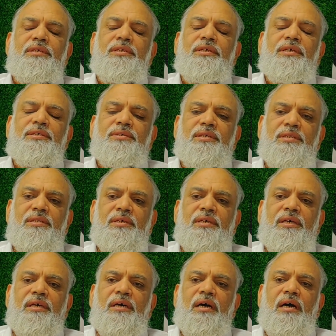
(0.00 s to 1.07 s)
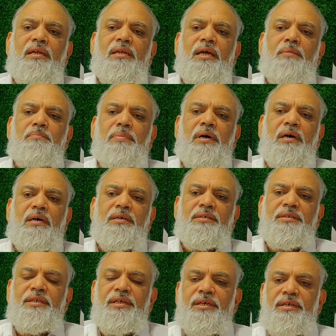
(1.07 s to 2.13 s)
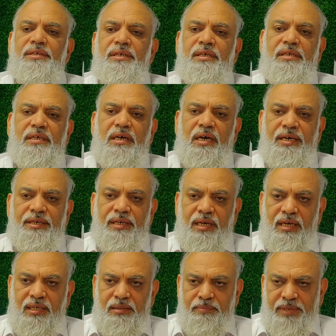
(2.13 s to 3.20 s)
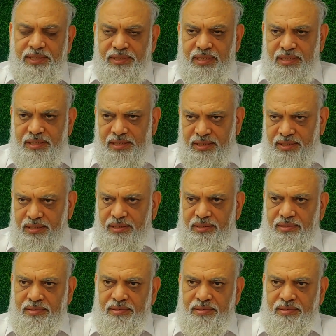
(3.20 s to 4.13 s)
जिनके सदके अल्लाह पाक ने ये कायनात पैदा की